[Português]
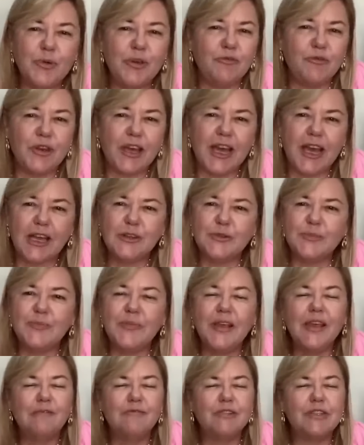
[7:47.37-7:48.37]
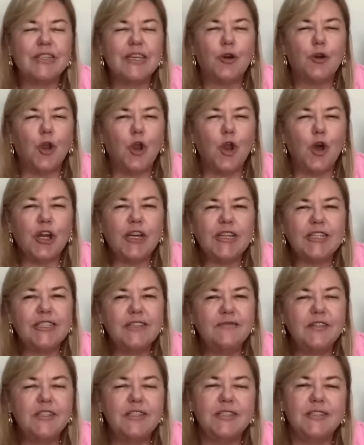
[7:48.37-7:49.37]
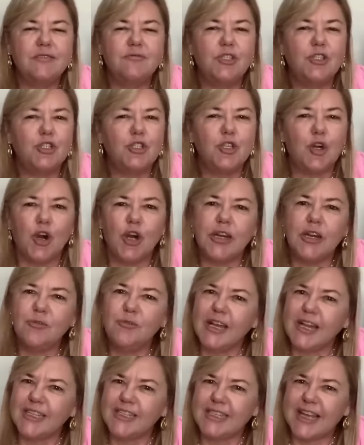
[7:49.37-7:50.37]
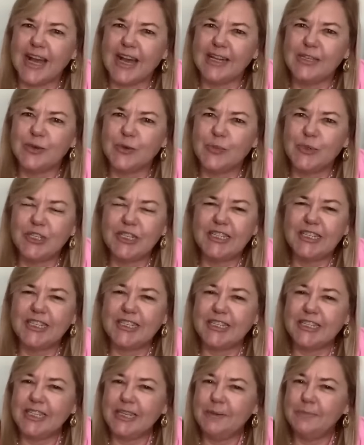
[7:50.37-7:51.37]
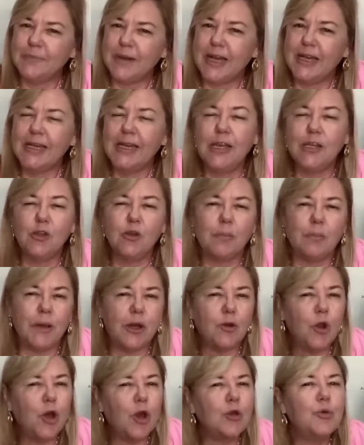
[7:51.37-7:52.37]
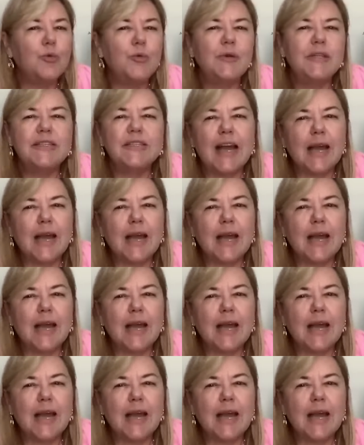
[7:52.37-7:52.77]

No inverno, você coloca esse vestido e joga um casaco por cima, no pé coloque um